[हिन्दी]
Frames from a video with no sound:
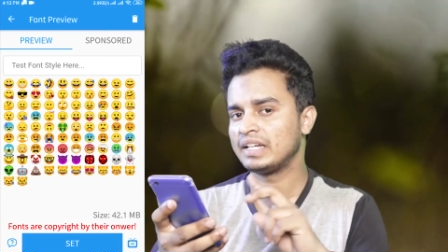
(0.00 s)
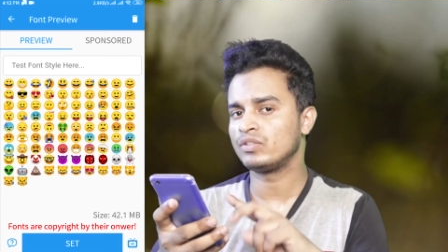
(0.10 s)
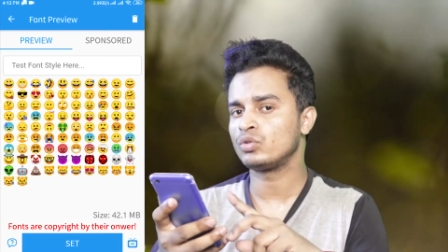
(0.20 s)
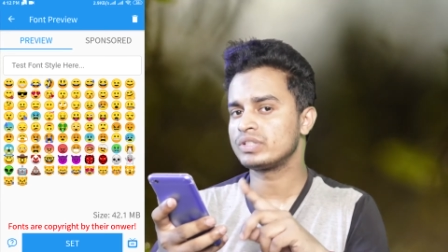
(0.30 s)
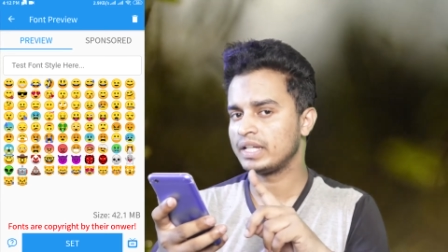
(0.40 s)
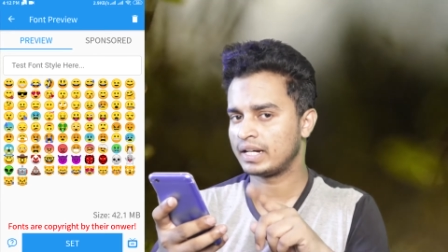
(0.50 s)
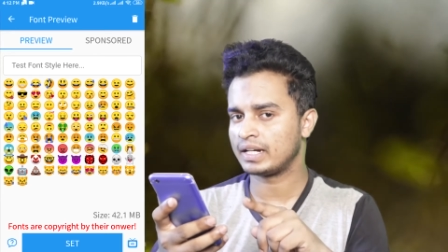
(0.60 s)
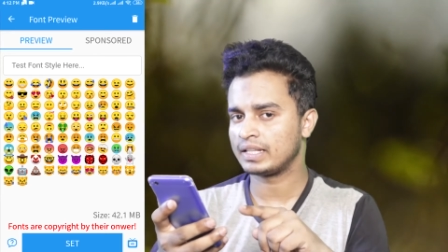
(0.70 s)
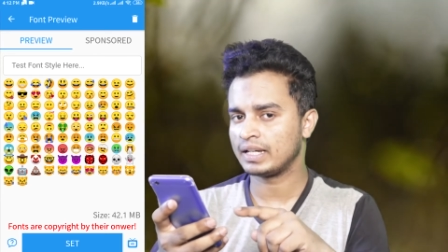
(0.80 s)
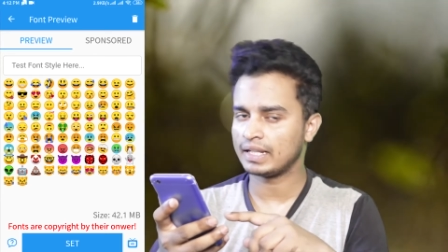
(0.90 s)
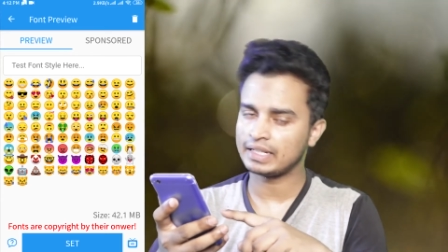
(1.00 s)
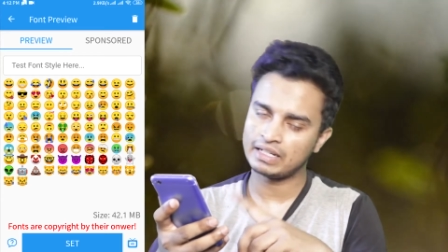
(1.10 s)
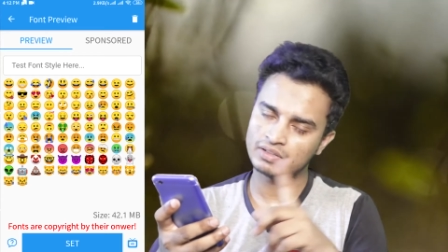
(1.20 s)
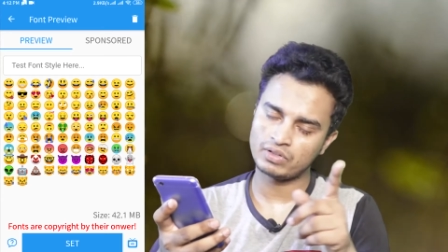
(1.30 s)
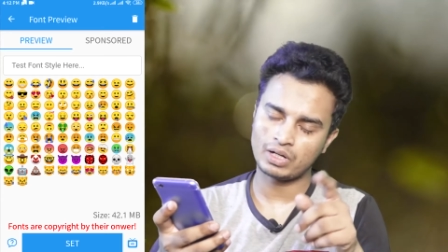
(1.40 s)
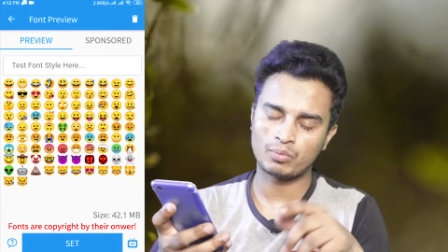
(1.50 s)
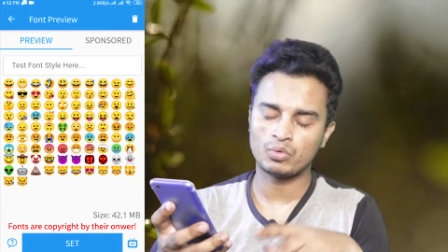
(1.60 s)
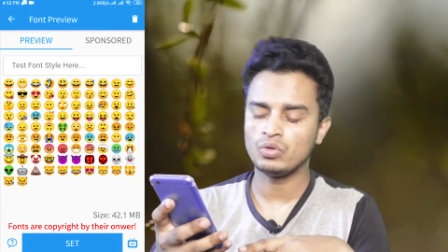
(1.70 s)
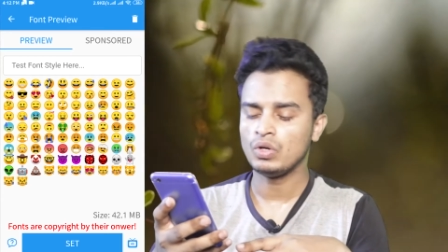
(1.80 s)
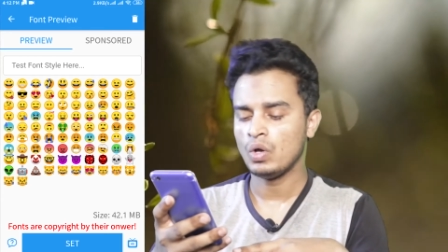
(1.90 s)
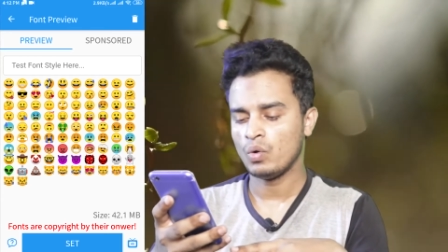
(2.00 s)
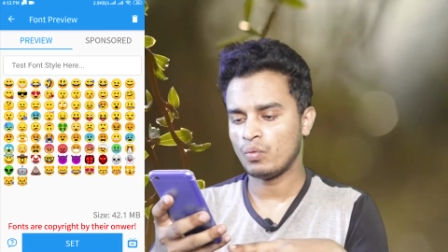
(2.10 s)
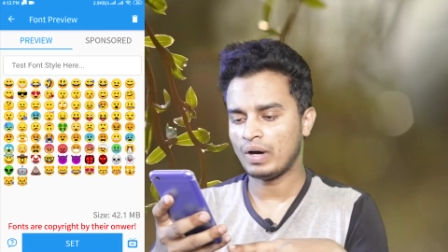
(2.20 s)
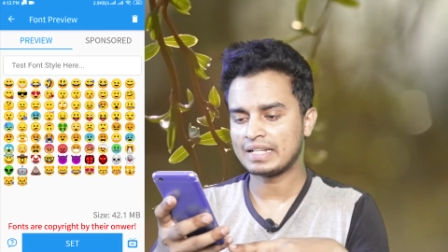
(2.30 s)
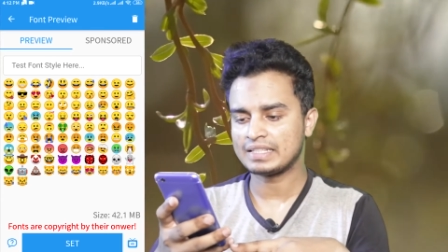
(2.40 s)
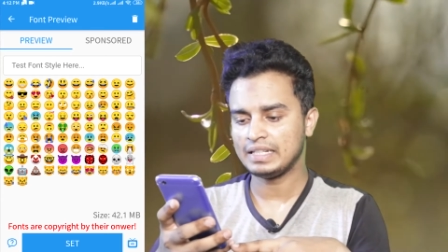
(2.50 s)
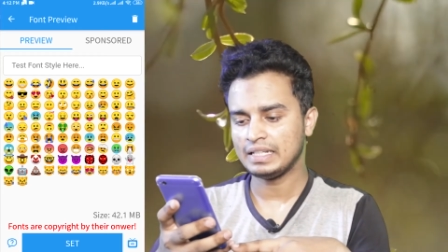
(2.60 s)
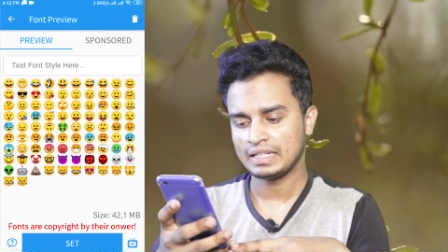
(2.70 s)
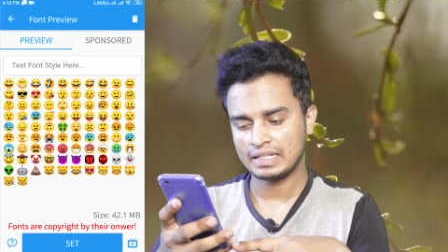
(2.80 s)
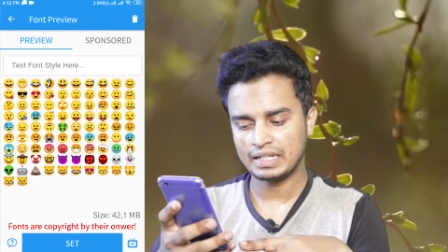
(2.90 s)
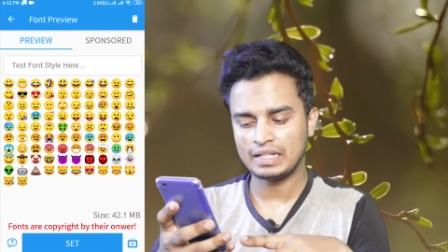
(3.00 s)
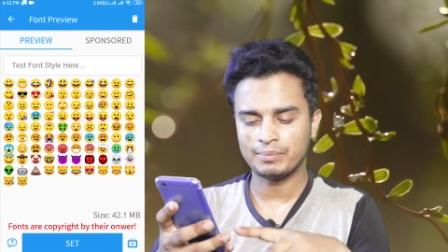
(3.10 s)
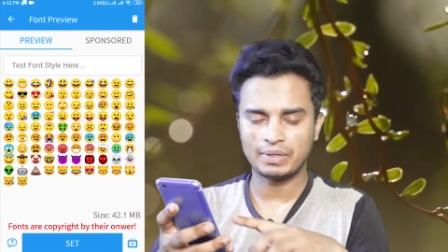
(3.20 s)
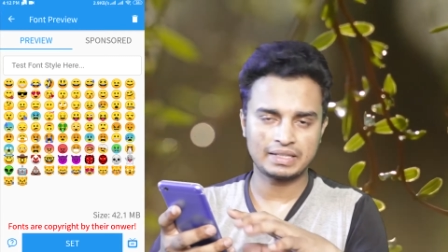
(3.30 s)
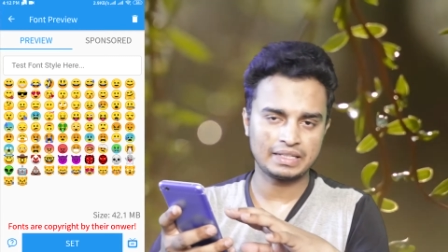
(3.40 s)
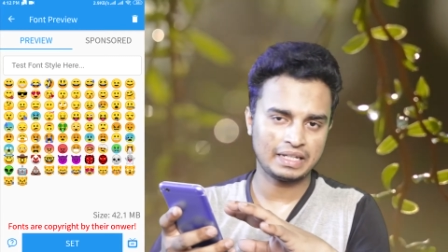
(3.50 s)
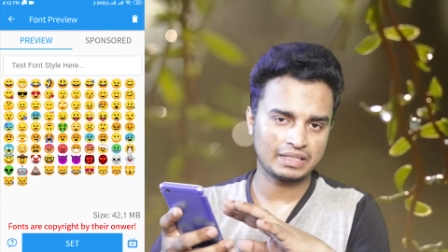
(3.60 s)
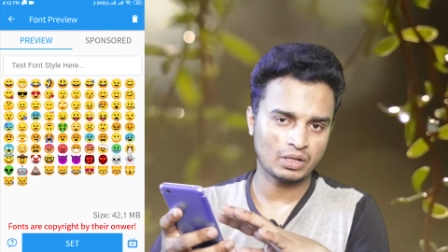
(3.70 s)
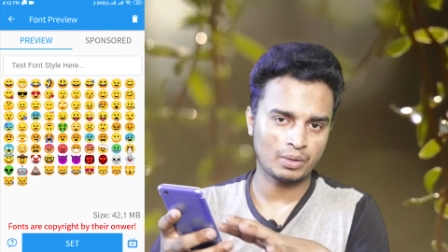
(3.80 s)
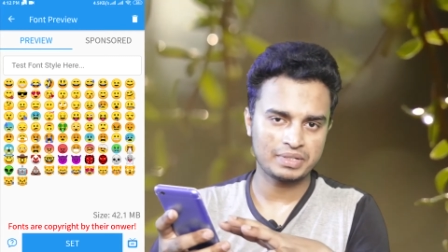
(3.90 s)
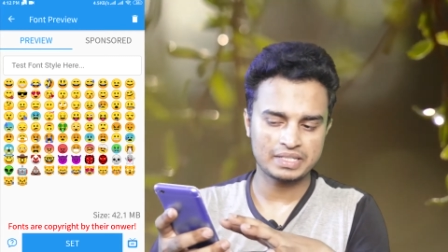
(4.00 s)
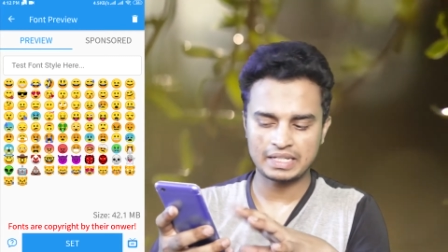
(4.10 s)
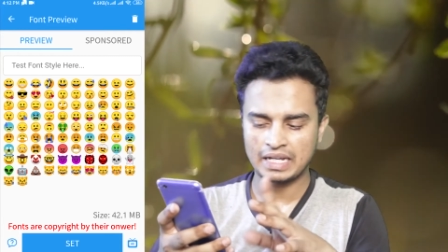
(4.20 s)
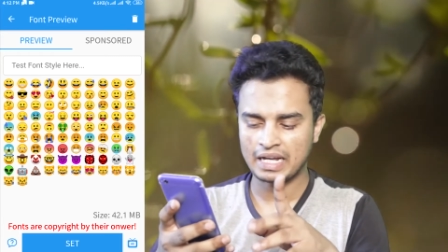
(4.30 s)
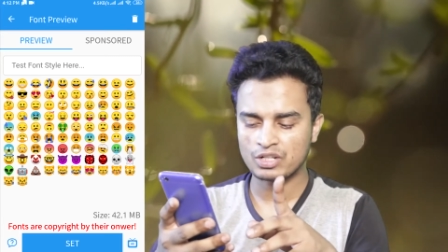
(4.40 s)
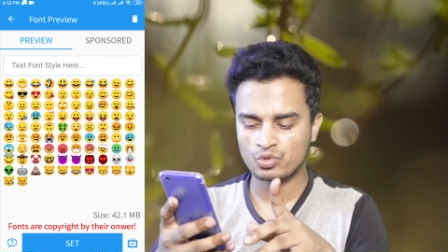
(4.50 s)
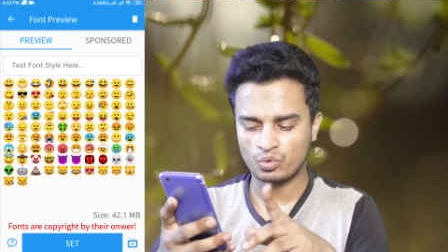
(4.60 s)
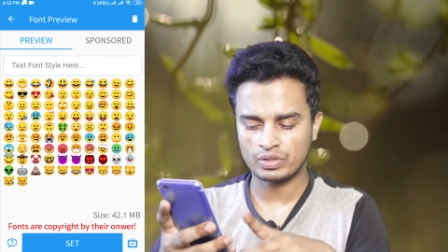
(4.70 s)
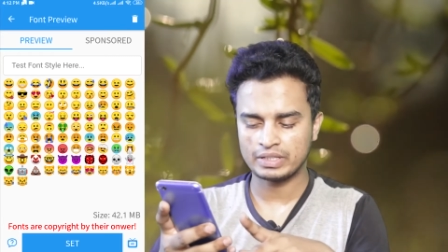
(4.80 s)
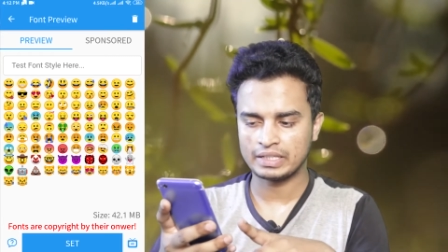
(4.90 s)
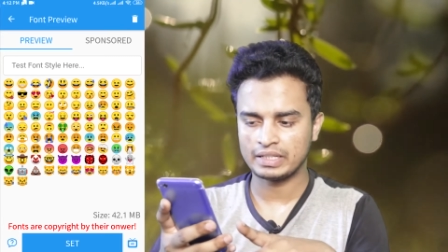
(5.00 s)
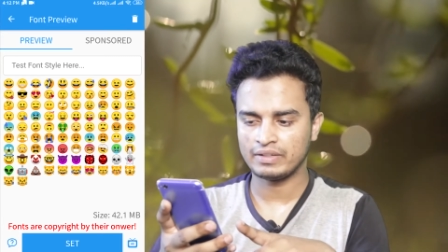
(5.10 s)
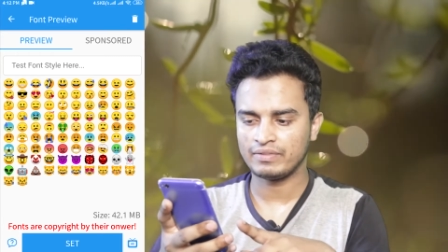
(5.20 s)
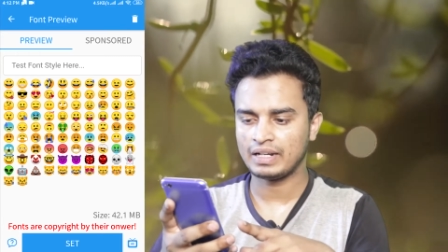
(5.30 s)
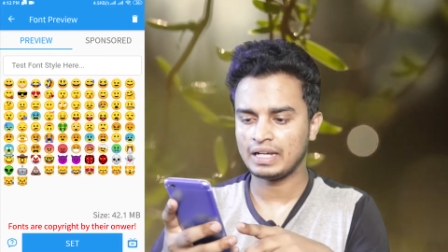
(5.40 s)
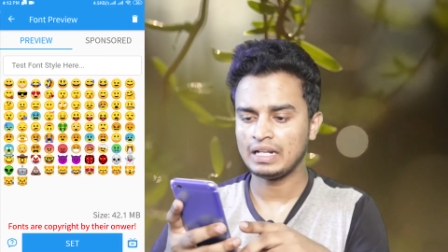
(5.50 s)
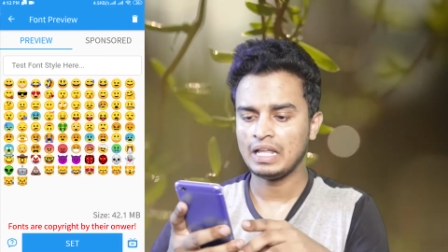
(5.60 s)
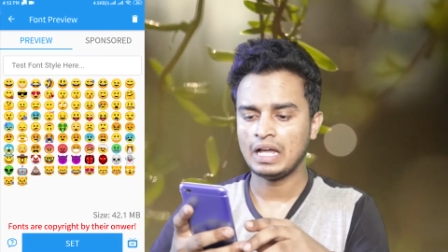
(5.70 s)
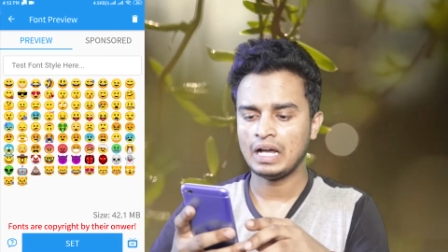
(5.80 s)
है या फिर कुछ एरर दिखाता है तो फिर आपको वहाँ से करनी पड़ती है तो हम इसे यहाँ छोड़ देते हैं फ़िलहाल